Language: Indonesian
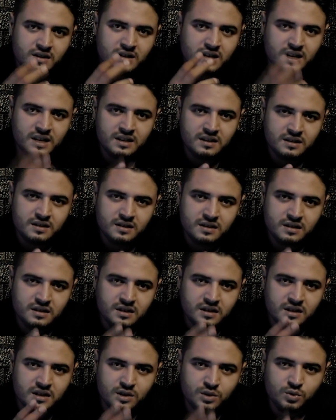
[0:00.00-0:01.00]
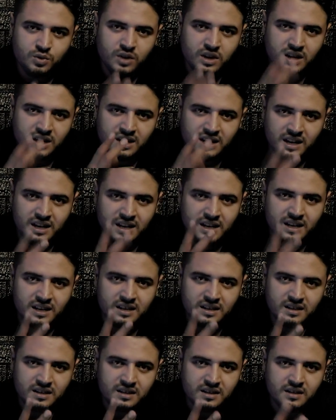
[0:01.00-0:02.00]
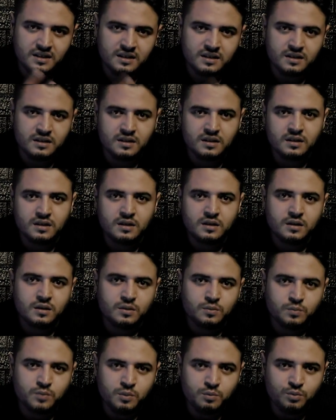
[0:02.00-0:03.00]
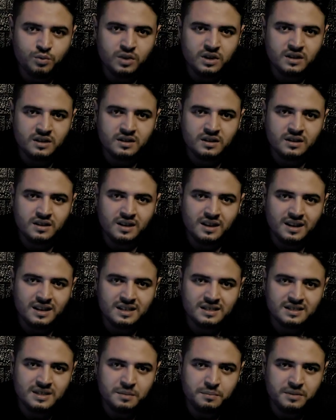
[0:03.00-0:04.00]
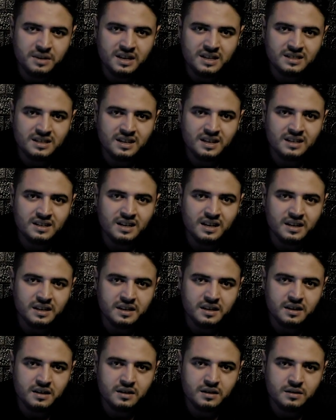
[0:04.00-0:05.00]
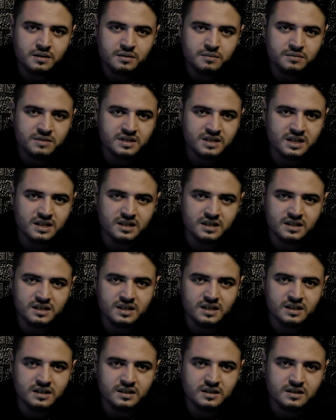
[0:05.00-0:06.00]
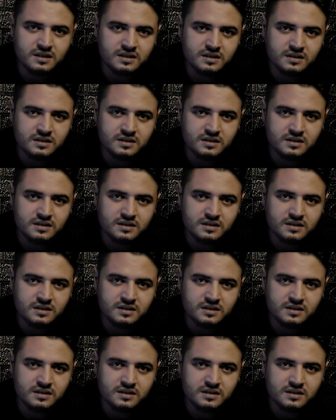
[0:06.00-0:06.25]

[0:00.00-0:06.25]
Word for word: Dan kedua kegagalan ini membuat rasa penasaran Dakir menjadi-jadi.